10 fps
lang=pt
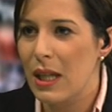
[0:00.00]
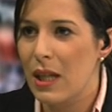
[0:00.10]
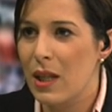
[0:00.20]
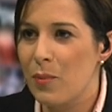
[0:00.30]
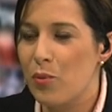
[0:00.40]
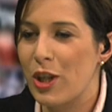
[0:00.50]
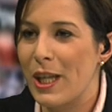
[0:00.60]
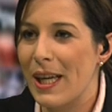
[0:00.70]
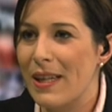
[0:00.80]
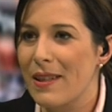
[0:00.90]
eh,
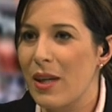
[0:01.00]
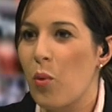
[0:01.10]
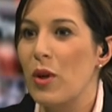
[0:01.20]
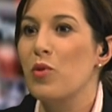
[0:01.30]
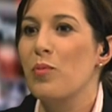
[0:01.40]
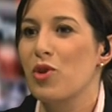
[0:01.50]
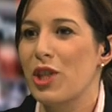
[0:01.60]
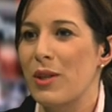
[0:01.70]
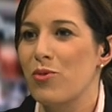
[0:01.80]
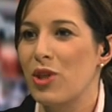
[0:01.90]
porque é que, enquanto
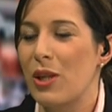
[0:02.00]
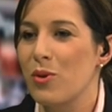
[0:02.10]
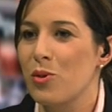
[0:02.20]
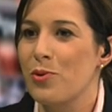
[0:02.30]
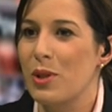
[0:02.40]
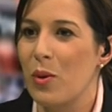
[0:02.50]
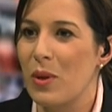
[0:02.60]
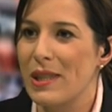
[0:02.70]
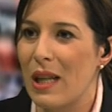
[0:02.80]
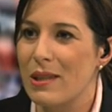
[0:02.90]
projeto, já não sofreu
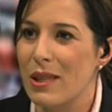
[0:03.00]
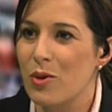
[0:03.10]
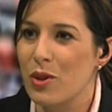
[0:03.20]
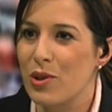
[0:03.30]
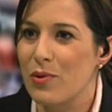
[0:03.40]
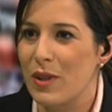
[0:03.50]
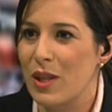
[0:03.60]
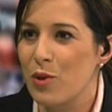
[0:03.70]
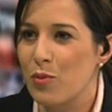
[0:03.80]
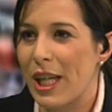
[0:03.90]
as alterações
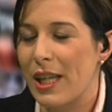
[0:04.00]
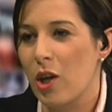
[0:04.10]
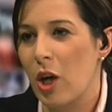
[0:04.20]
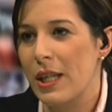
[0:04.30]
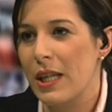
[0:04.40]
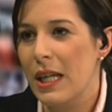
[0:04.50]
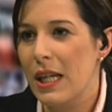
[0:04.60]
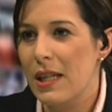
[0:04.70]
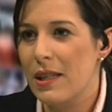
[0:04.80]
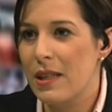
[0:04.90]
devidas, porque é que agora
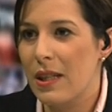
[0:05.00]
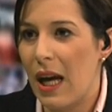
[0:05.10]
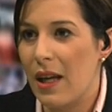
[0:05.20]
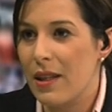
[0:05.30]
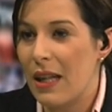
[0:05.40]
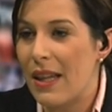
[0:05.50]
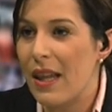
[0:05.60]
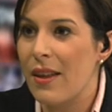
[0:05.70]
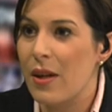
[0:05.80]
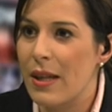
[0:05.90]
há, há
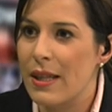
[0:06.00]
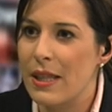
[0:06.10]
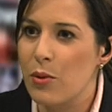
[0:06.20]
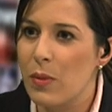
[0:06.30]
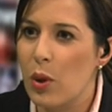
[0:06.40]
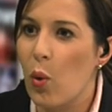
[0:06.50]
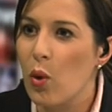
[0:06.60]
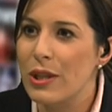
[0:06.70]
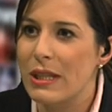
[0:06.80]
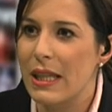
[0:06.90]
dada aqui uma
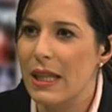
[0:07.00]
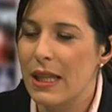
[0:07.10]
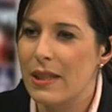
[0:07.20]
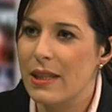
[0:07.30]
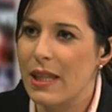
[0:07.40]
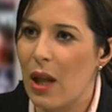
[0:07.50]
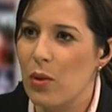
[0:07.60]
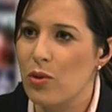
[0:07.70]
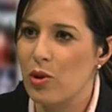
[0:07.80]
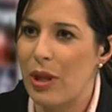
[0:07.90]
conta de que
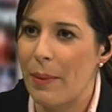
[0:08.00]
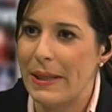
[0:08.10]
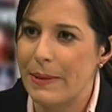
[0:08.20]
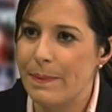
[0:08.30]
algo não está bem?